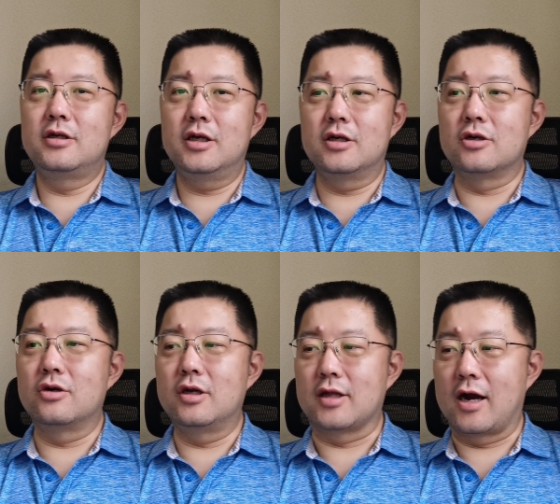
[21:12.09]
这个时
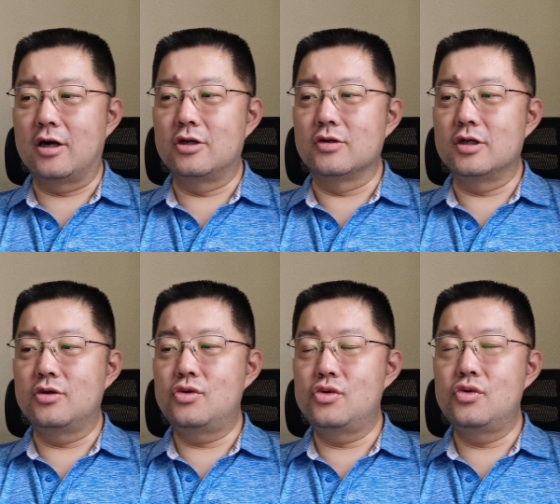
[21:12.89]
候你拿着手
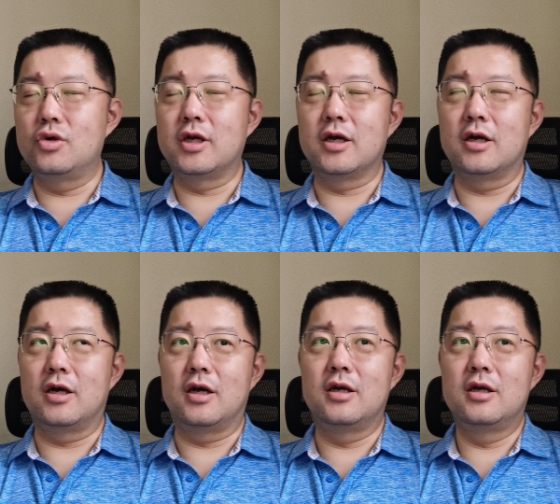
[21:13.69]
机去这
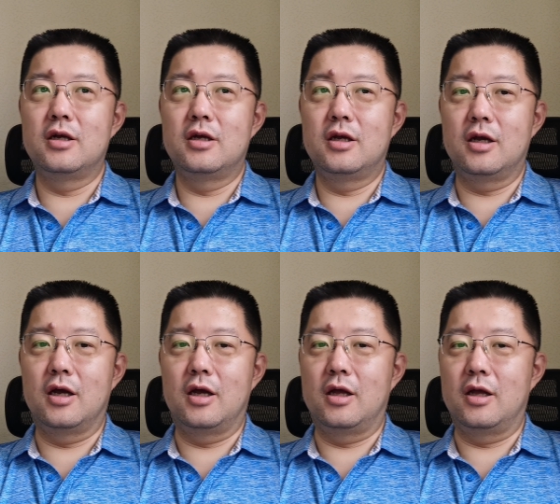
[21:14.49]
个
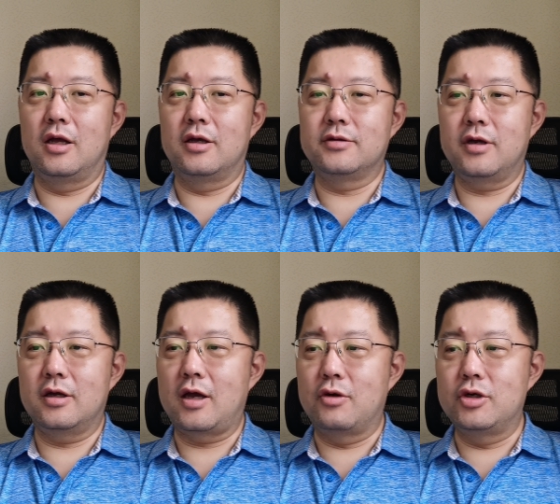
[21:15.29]
呃
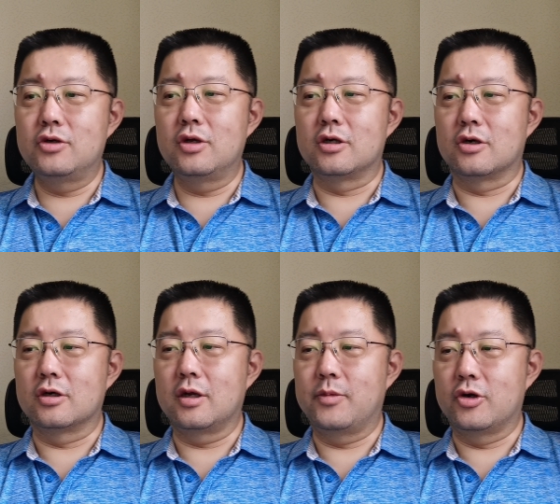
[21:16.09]
爱回收的时候，